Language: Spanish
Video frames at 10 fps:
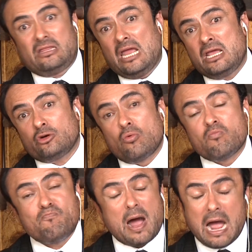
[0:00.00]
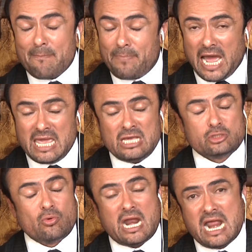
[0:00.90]
tener un,
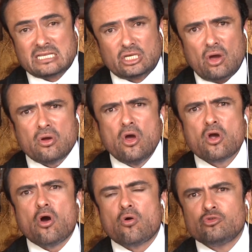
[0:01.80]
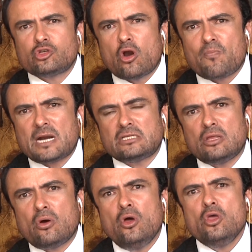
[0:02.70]
país, una nación, con un solo
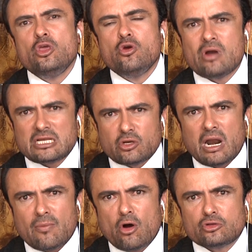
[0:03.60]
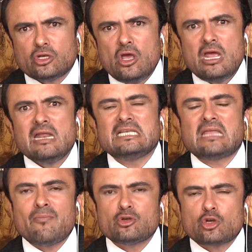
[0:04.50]
partido y una sola voz.
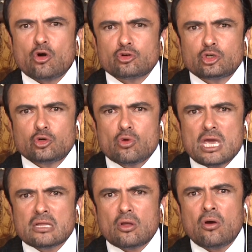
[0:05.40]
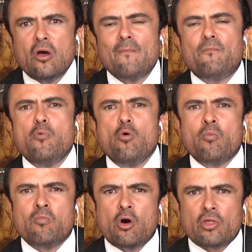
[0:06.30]
Estamos construyendo
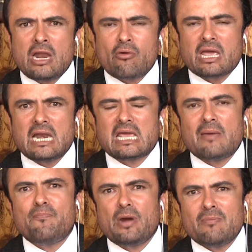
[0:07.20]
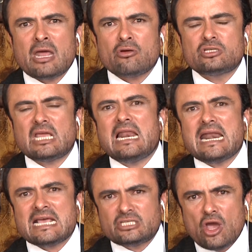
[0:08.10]
un modelo en el que primero esté
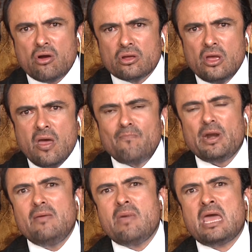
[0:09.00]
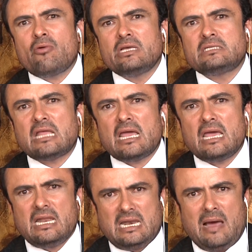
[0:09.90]
la nación, primero
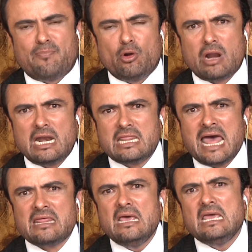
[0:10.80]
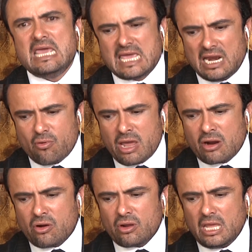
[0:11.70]
esté la pluralidad y que
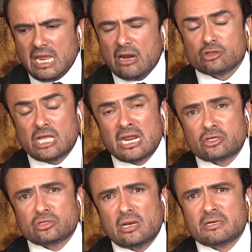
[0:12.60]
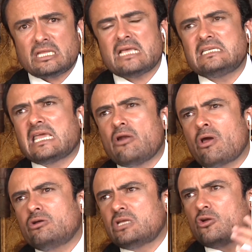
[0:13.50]
luego y los derechos y libertades y que
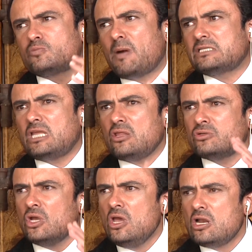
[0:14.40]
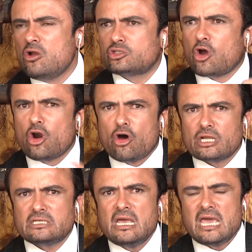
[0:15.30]
luego estén los partidos, los
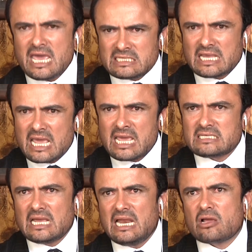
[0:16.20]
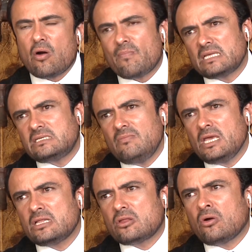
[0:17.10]
colores. Ese es el
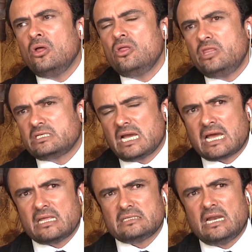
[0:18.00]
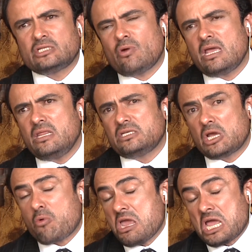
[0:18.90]
convencimiento desde acá, desde la SUA y
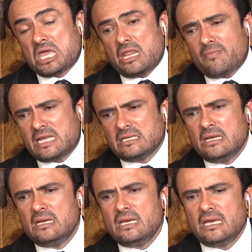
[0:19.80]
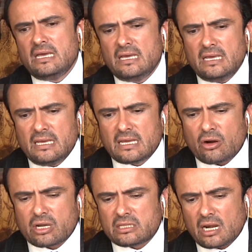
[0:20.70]
desde Cuenca y que además eh, eh,
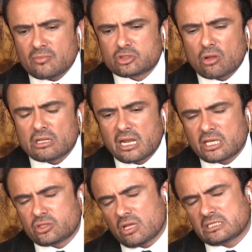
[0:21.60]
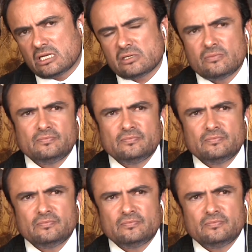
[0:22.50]
creo que tenemos todo el derecho de hacerlo.